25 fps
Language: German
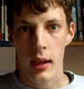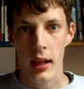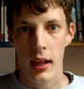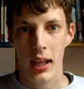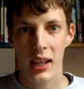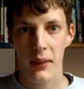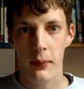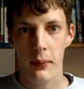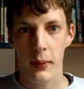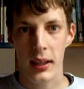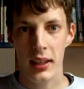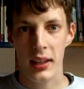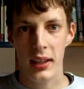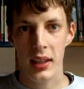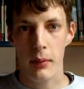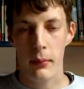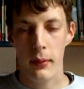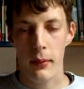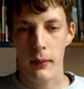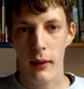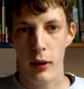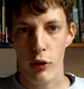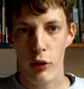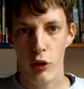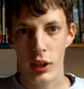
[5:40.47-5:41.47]
Ich werde ihn
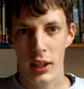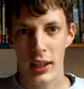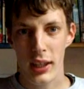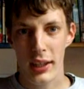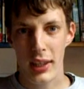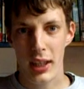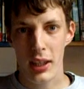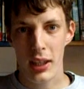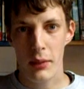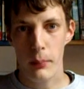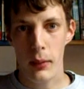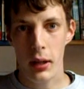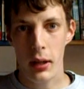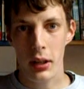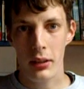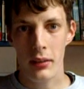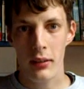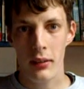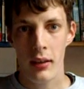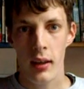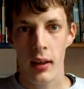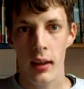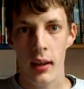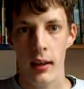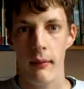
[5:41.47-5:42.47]
aber wahrscheinlich nicht machen,